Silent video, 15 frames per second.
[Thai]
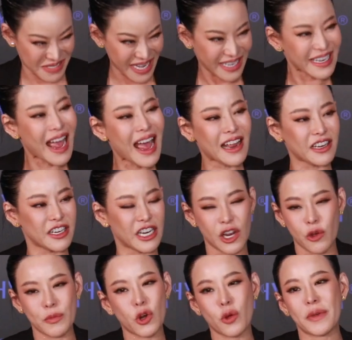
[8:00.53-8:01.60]
ยังยากเลย
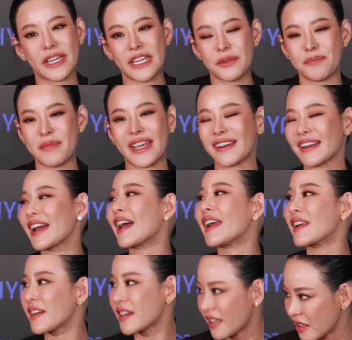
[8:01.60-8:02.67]
เราไม่ต้องไปคิดเปลี่ยนใคร
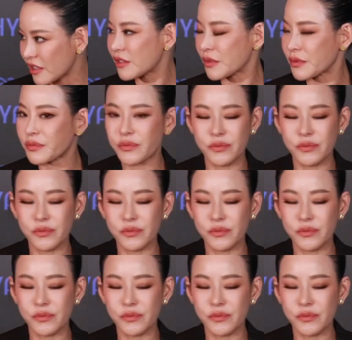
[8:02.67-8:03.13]
คือไม่อยาก